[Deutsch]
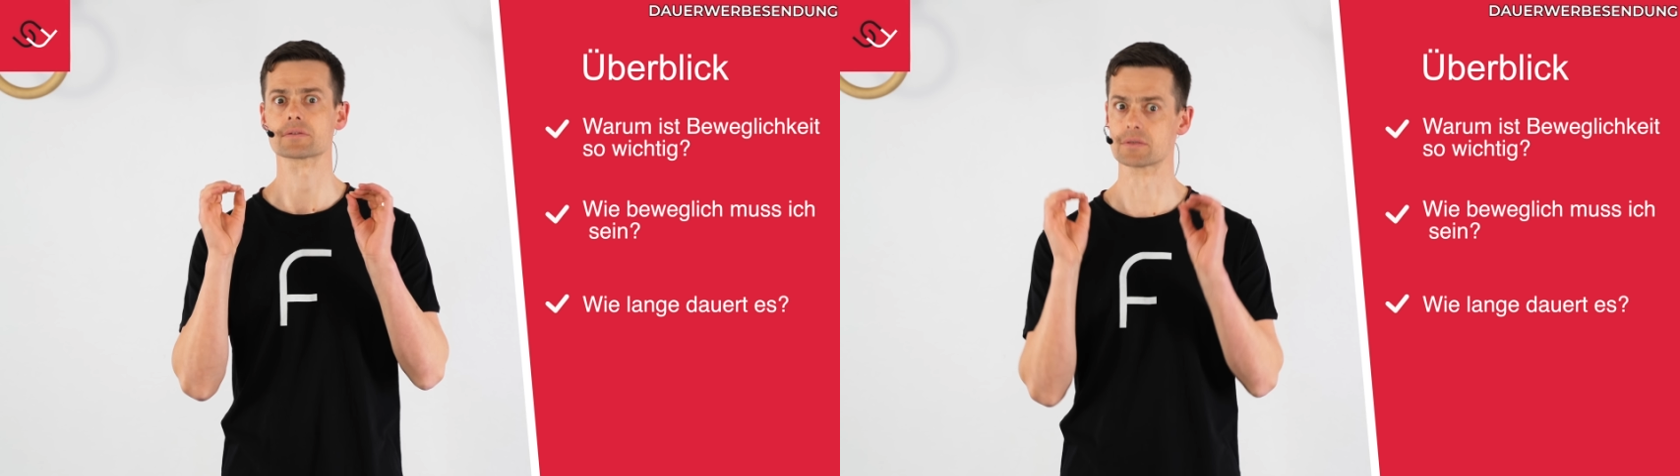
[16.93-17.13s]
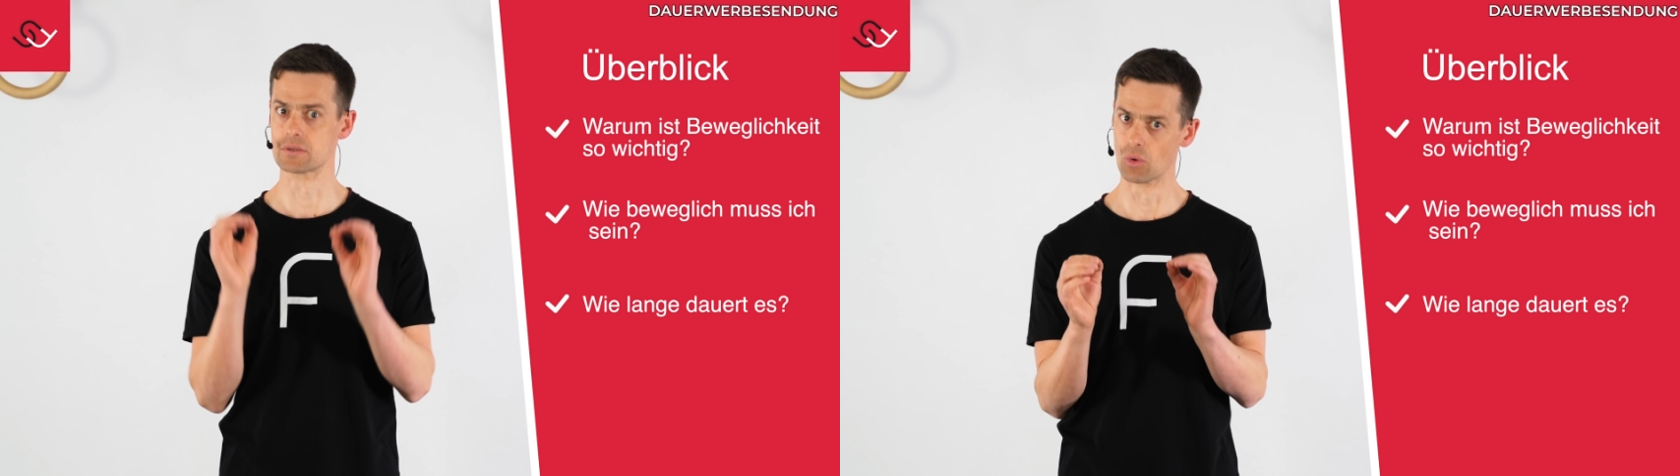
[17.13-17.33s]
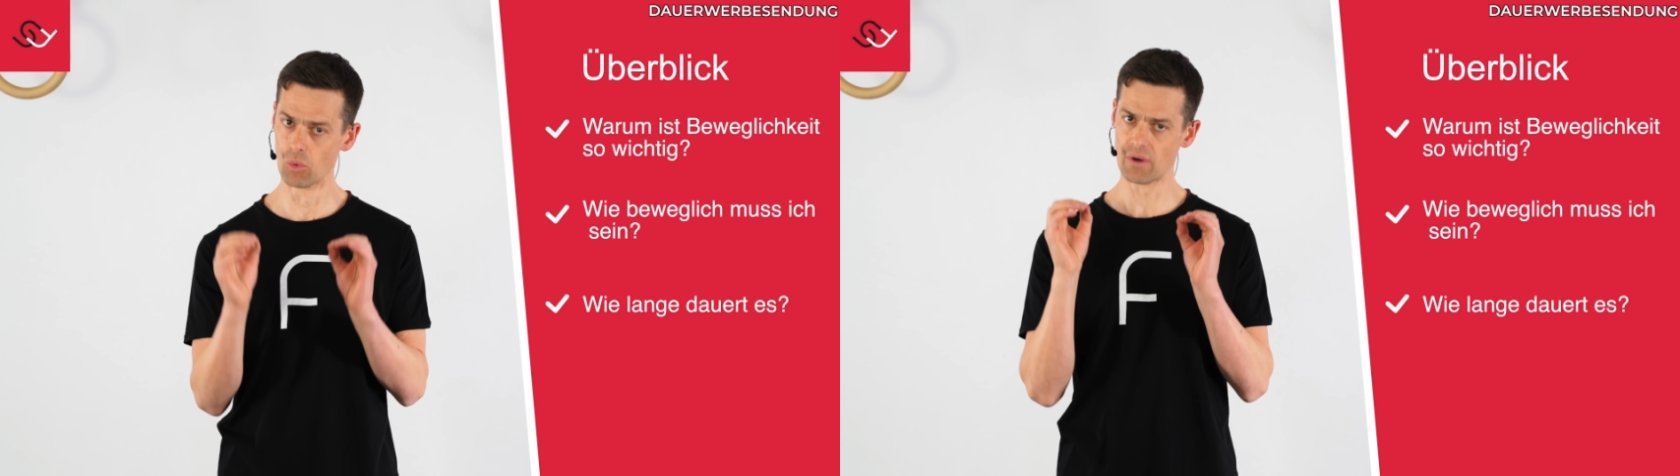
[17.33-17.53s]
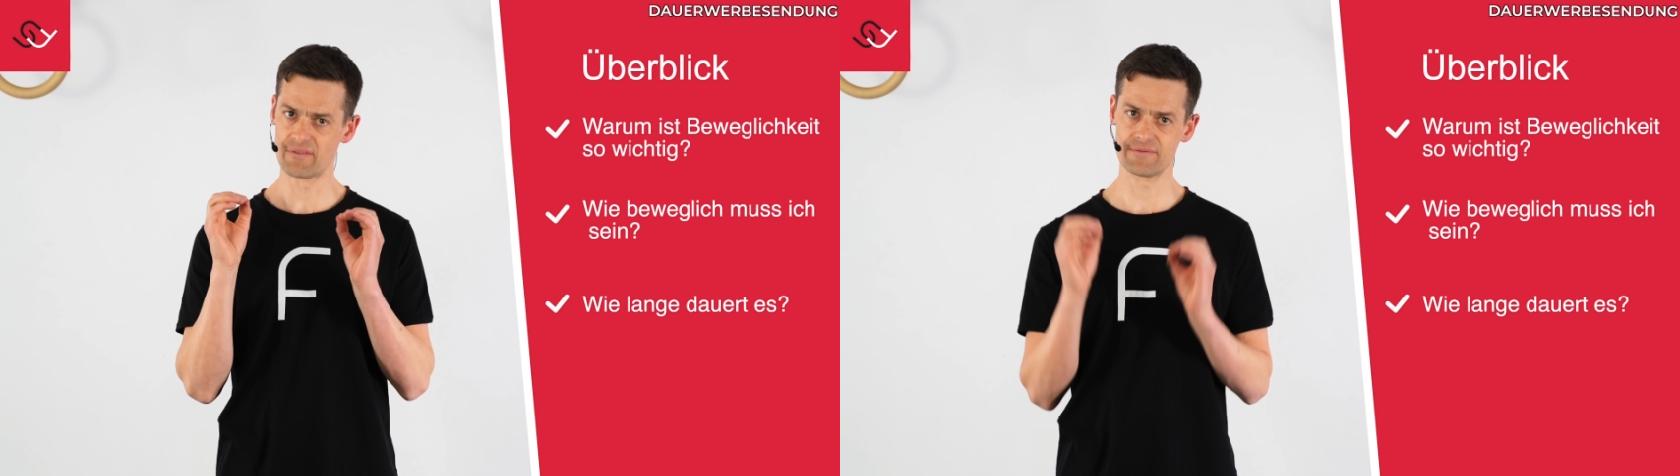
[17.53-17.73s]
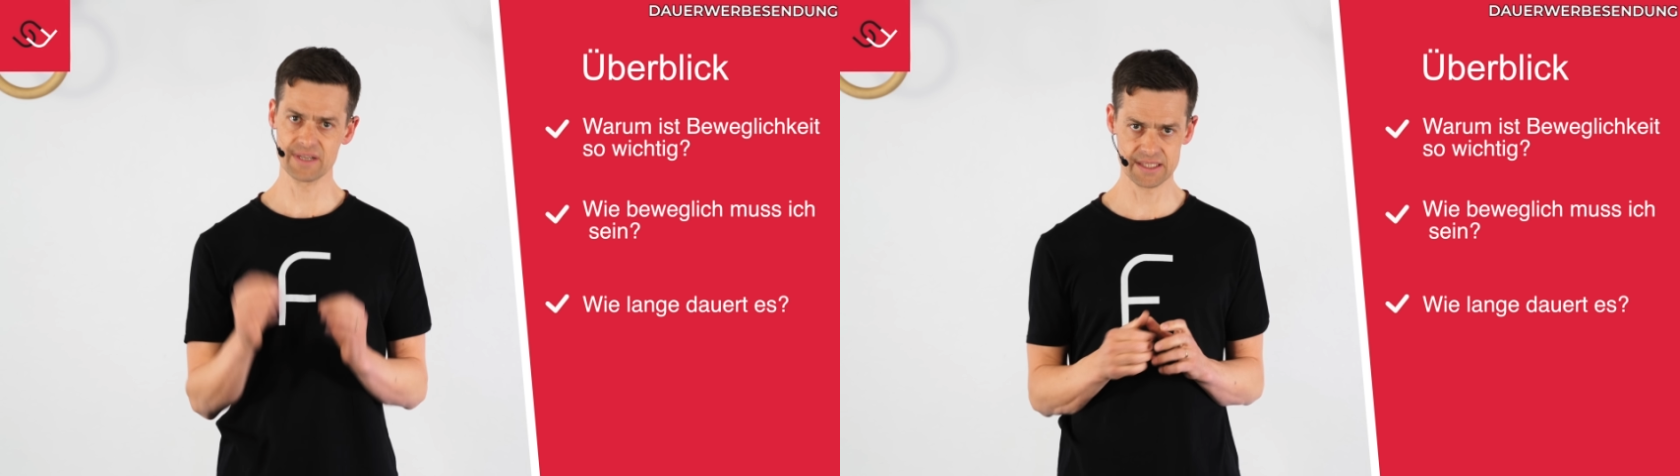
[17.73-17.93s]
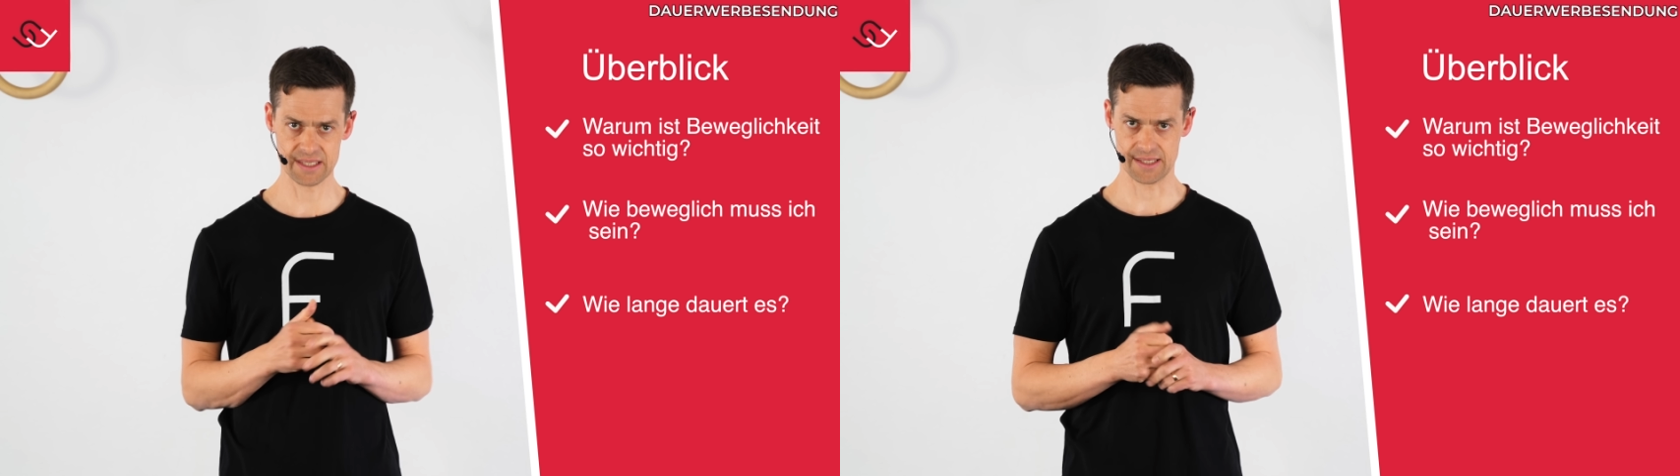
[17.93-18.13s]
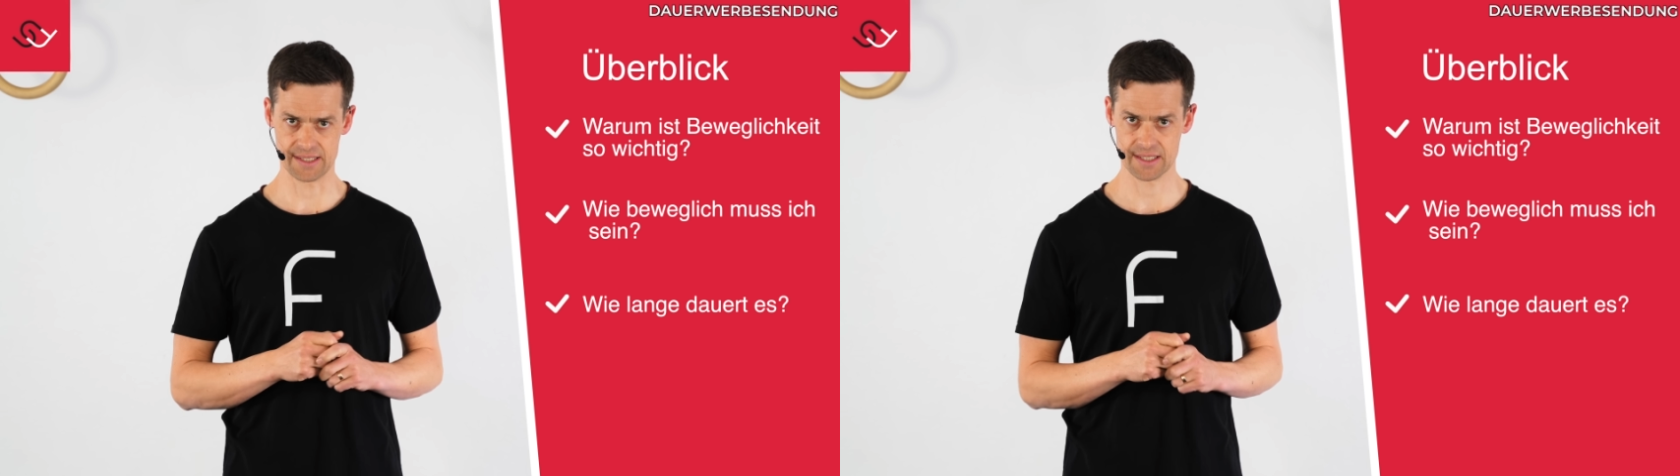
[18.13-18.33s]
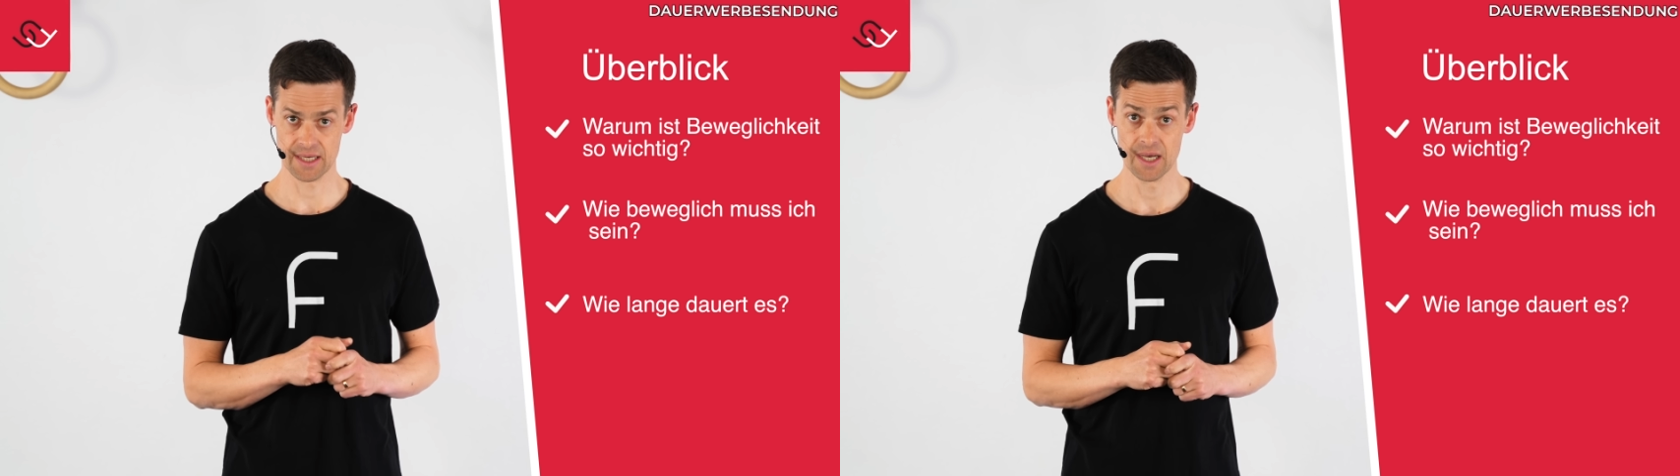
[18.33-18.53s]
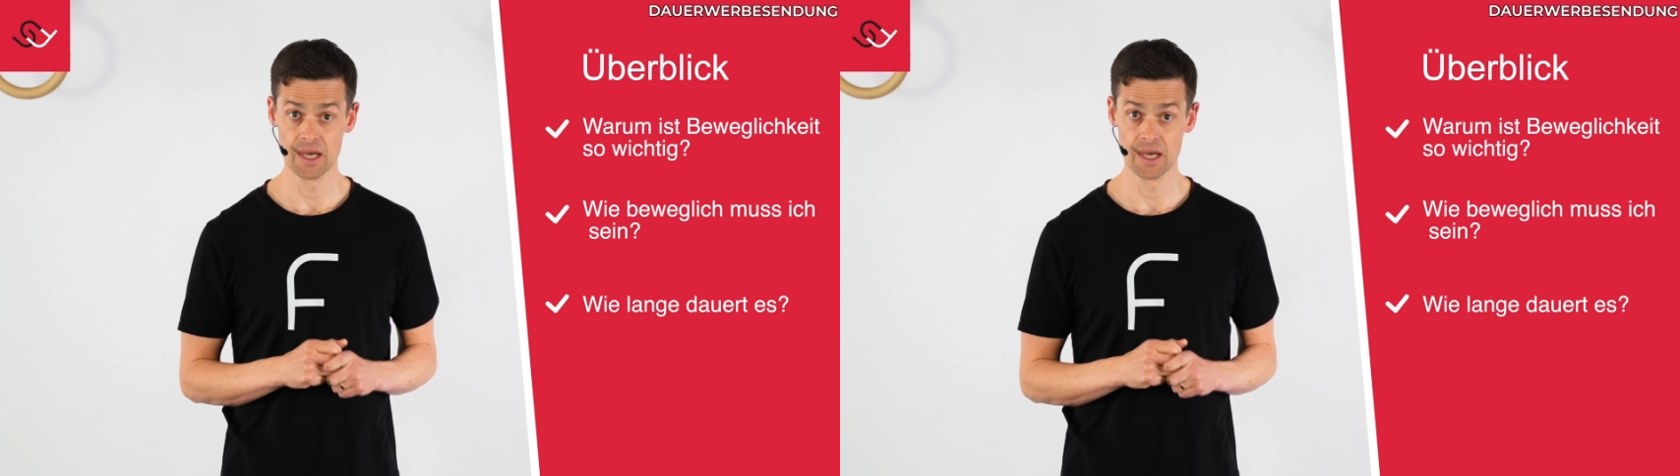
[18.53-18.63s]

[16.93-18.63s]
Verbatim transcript: so wichtig ist.